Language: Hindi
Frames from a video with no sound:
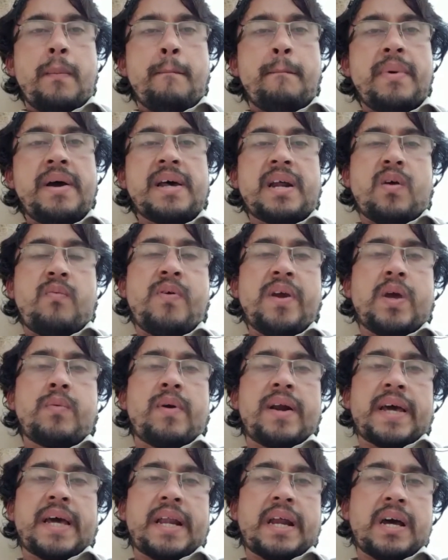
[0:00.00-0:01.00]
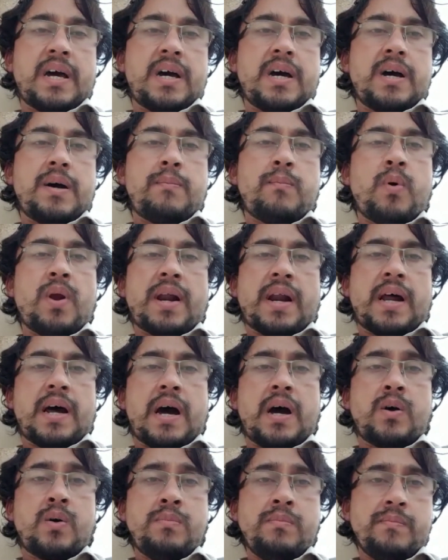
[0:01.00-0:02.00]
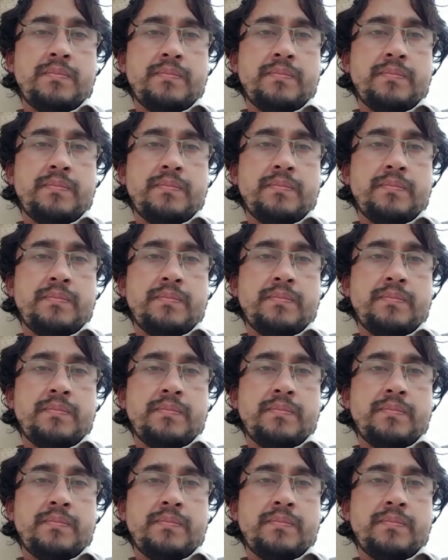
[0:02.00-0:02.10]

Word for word: मैं रफ़ीक बडगरा बोल रहा हूँ